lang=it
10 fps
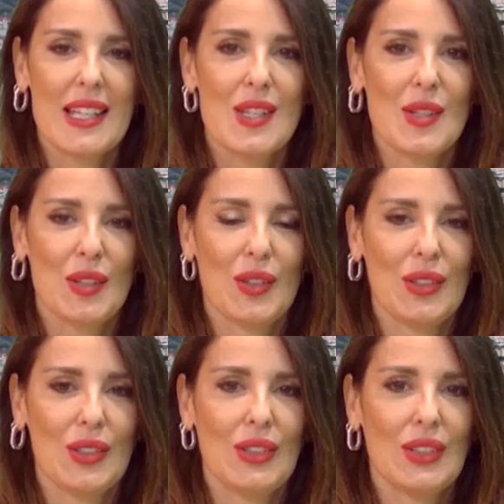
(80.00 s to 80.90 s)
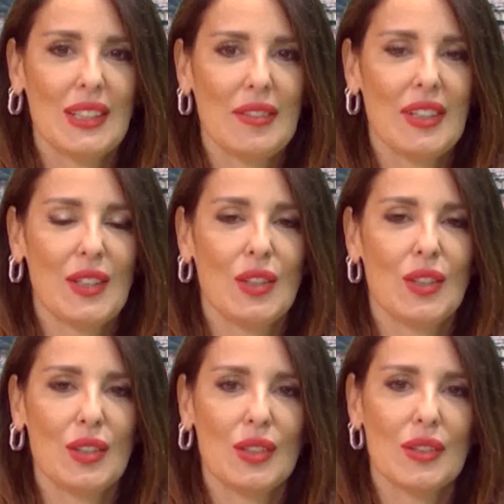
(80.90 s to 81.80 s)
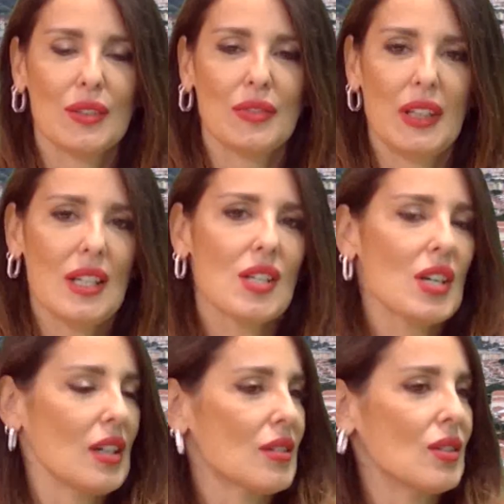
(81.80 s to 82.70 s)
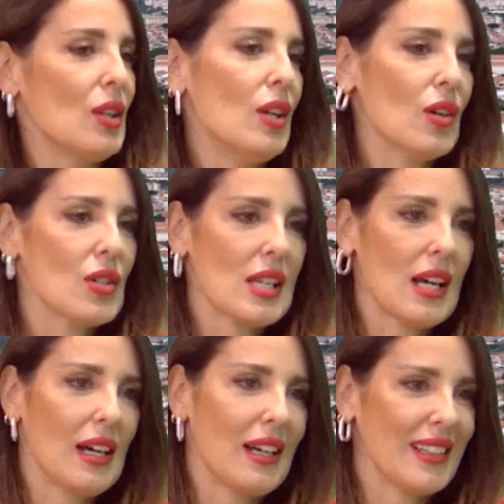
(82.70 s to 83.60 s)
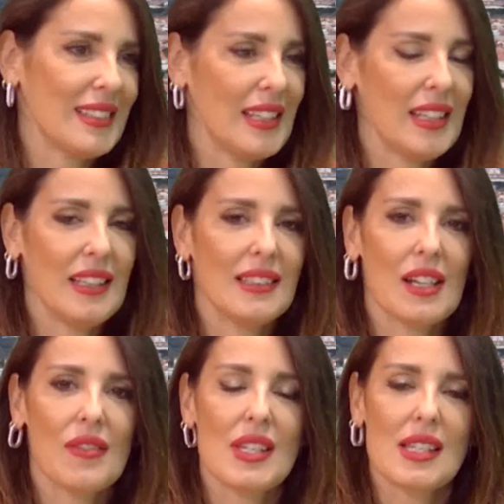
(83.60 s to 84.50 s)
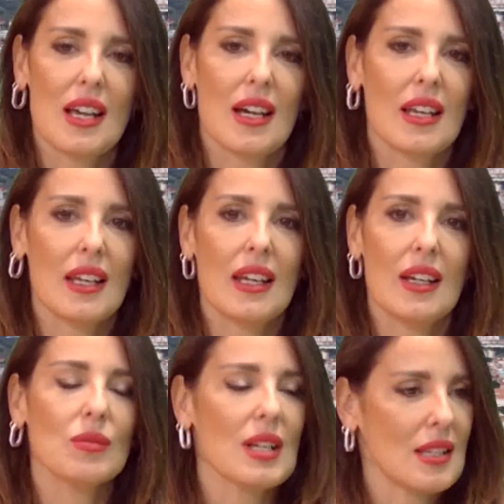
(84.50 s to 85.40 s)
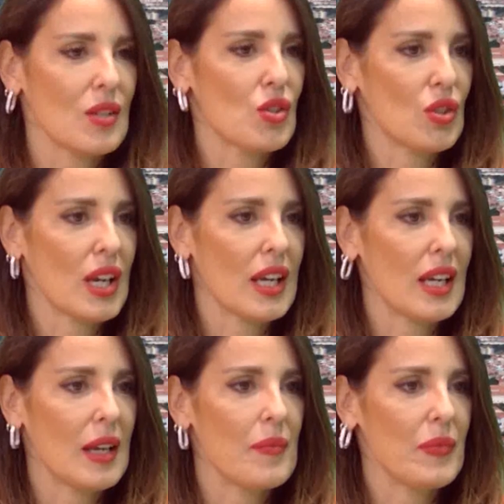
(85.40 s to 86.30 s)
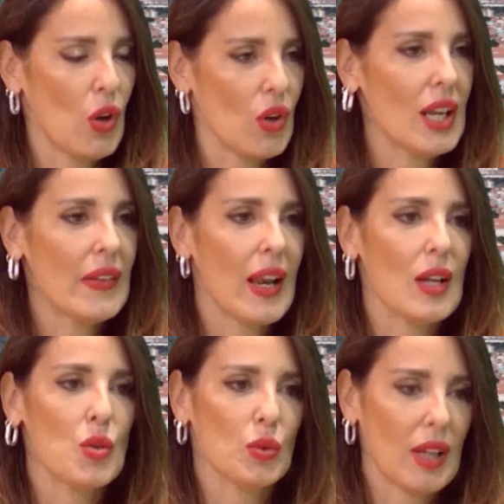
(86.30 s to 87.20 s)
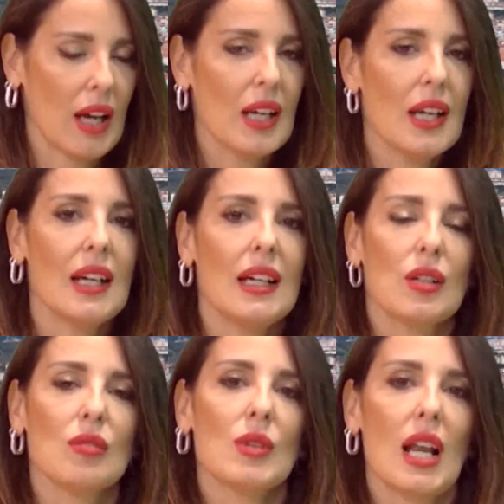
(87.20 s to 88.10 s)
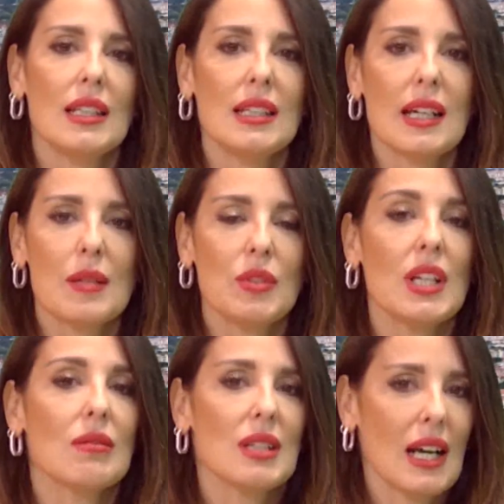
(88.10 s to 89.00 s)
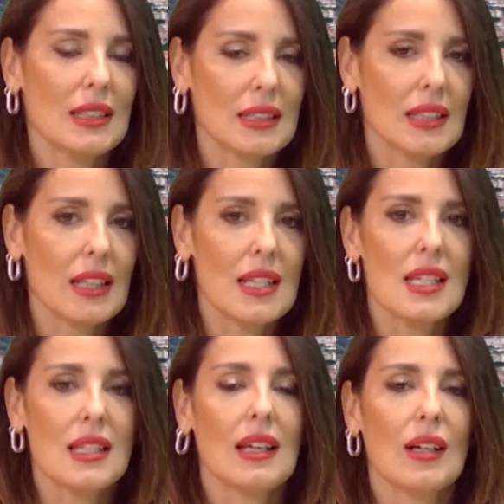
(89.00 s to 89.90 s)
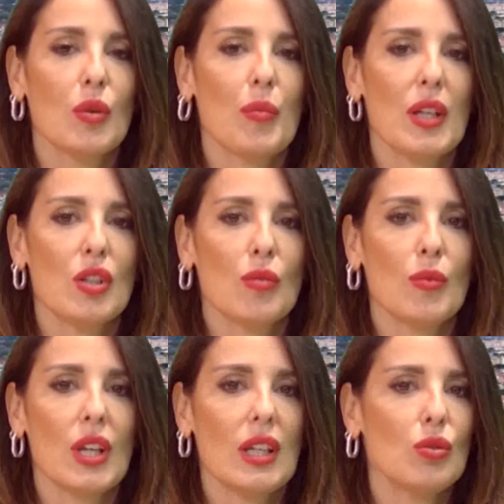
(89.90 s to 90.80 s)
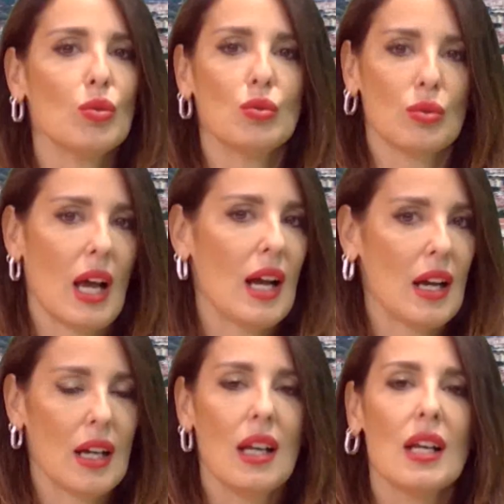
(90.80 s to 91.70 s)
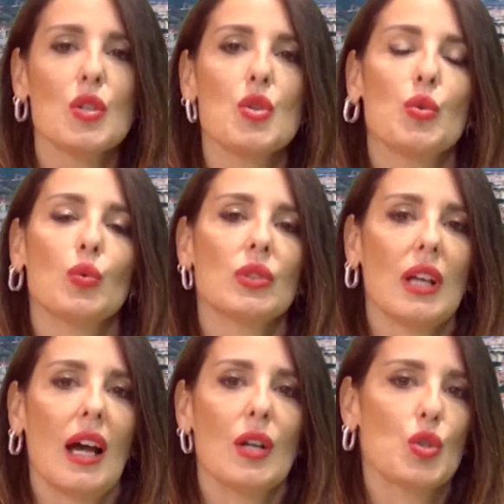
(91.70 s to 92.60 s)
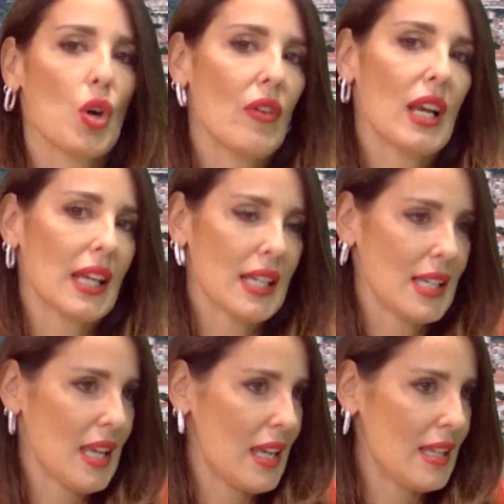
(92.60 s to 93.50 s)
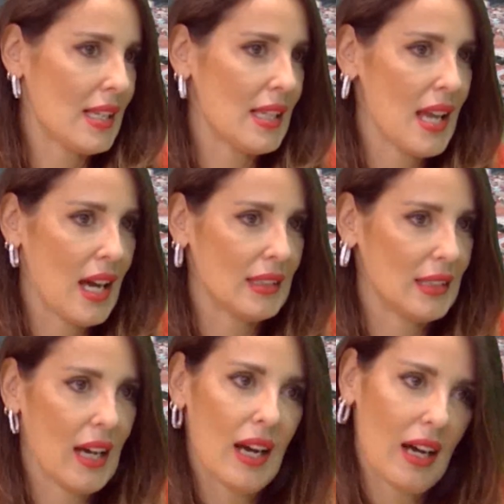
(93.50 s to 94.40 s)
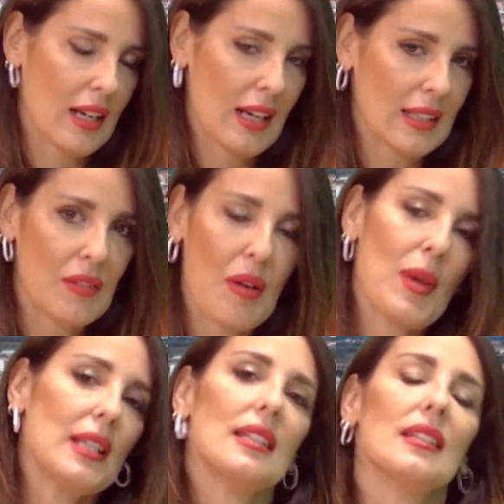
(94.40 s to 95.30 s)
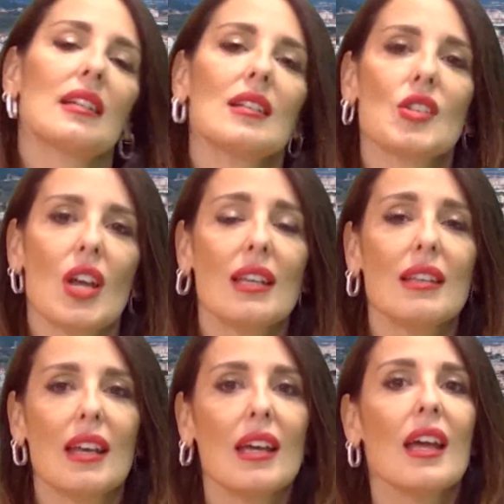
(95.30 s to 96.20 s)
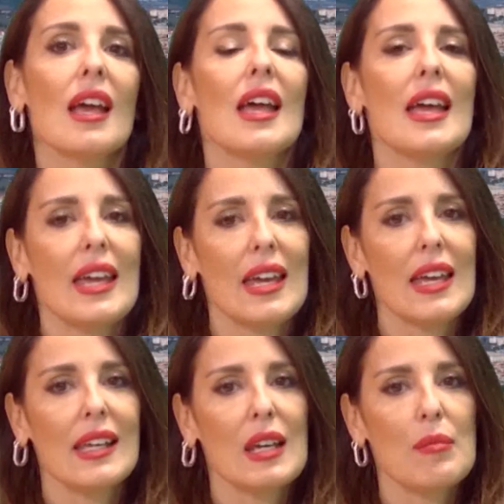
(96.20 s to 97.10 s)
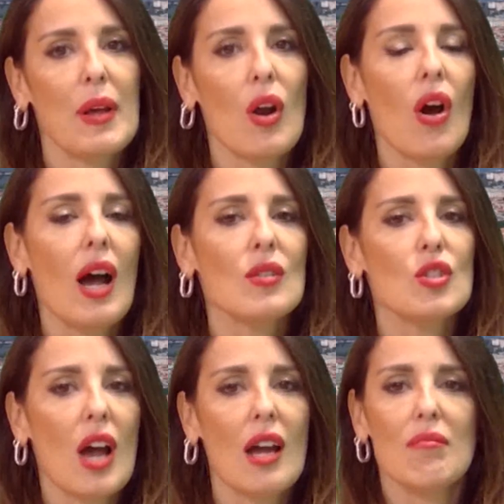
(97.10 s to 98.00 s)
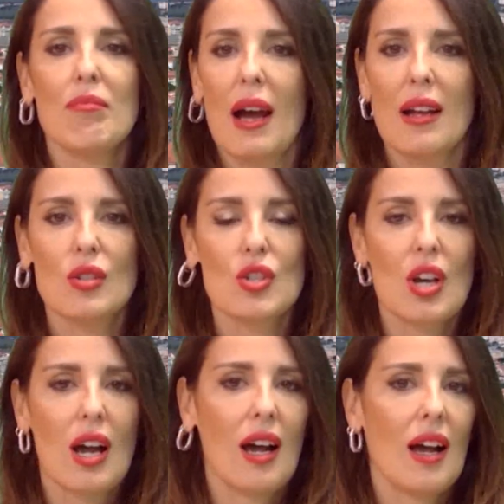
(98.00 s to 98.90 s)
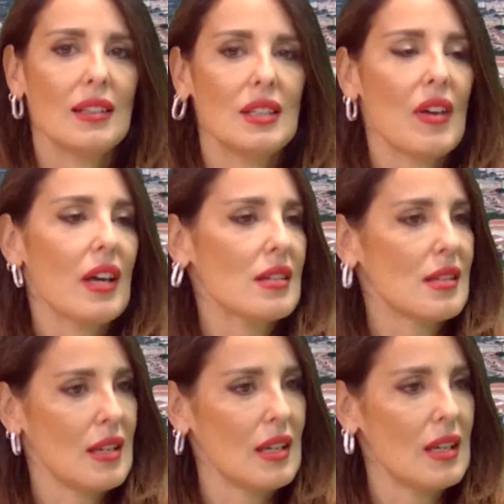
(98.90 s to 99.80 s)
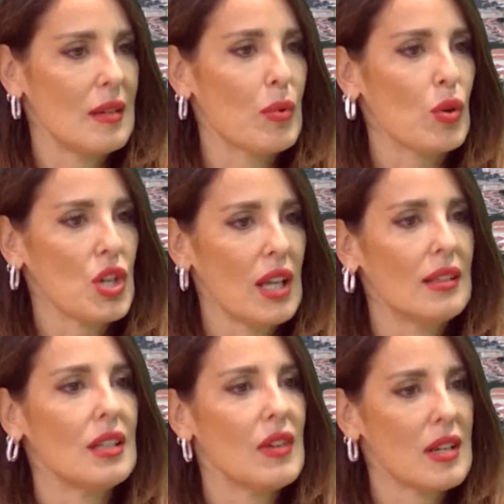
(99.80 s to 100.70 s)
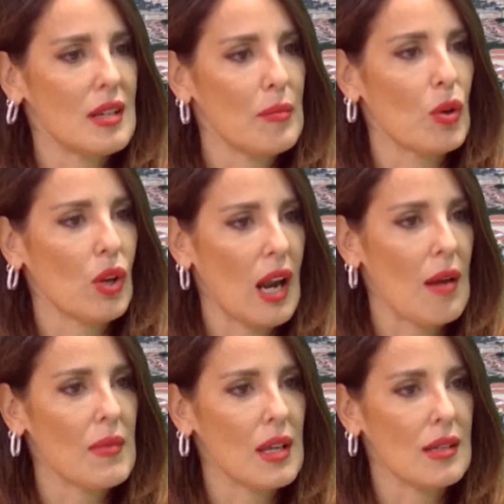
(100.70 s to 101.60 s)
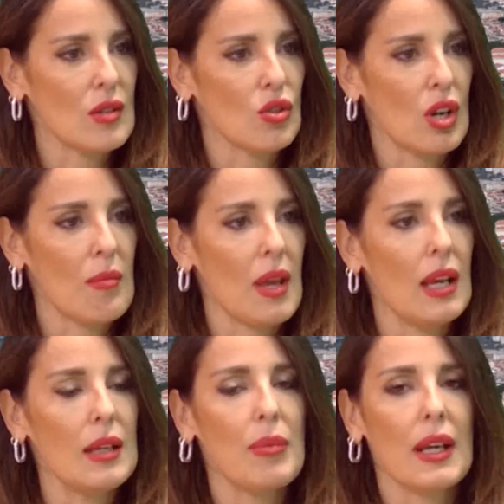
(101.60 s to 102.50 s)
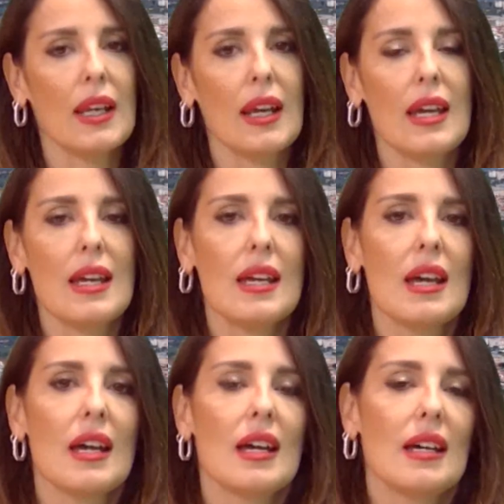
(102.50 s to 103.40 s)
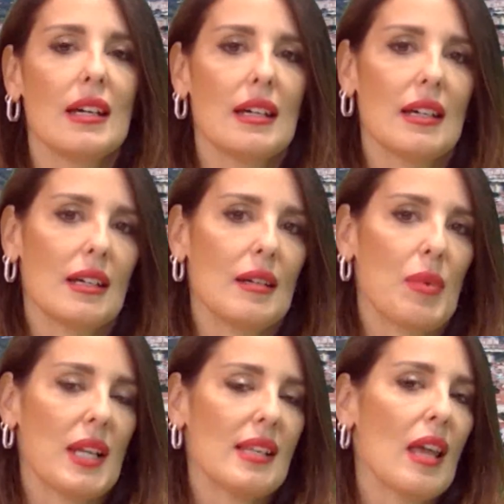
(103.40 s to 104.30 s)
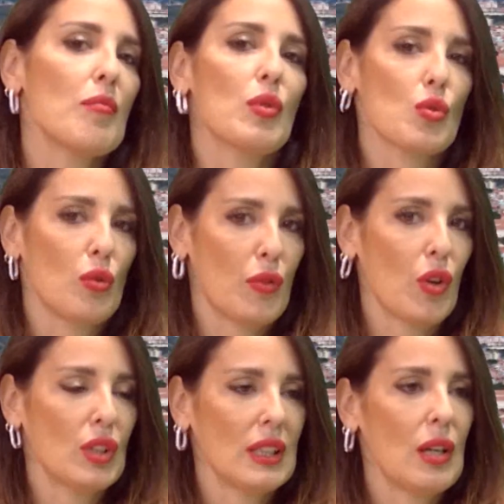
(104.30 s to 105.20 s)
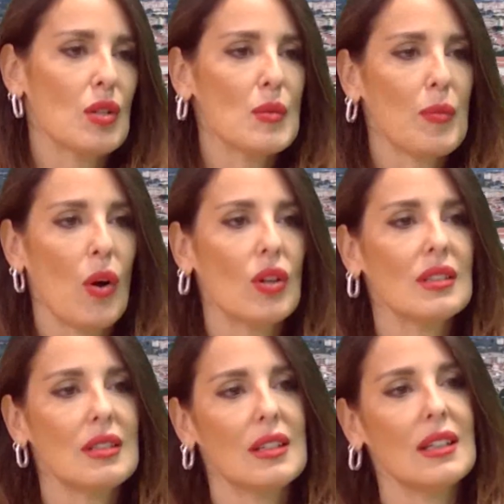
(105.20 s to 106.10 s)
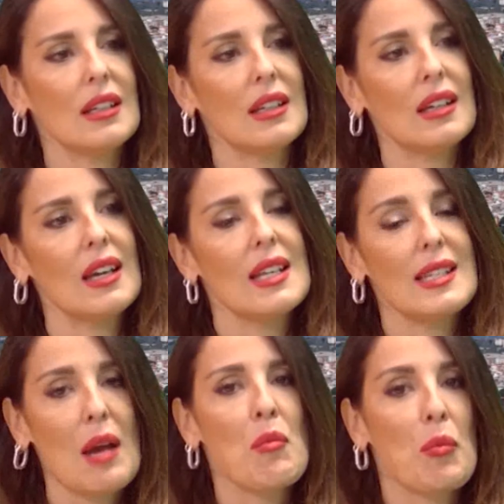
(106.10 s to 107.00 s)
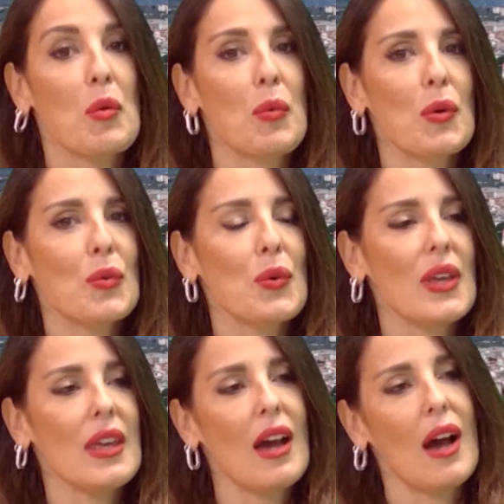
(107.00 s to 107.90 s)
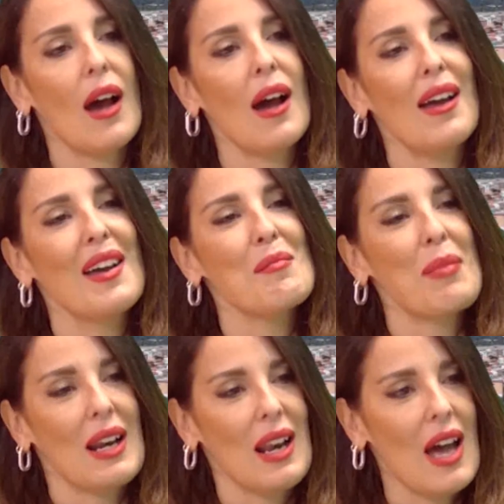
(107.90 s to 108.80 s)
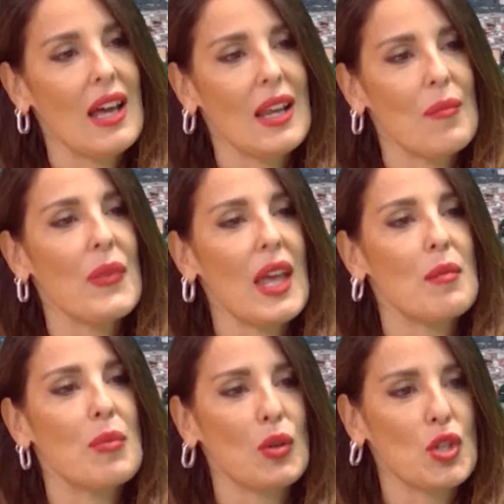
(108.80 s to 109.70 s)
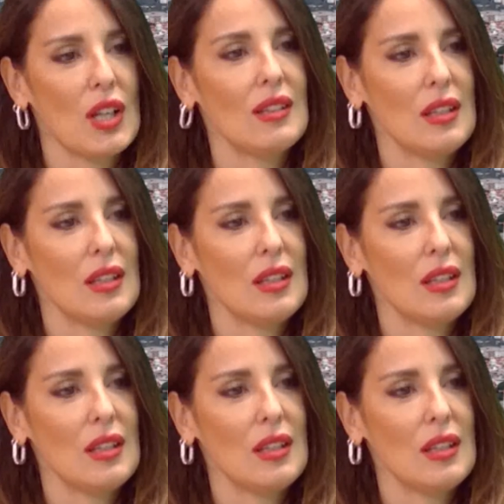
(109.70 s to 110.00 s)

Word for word: sono davvero felice e orgogliosa di intervistare un assessore donna della giunta eh, comunale di Carbonia guidata dal sindaco Pietro Morittu, una giunta giovane che si è insediata relativamente di recente e che però ha già in pancia diversi progetti, diversi programmi, assessore Meli, sì. perché eh, per esempio sul fronte dello sport eh, siamo proprio qui a parlare dei progetti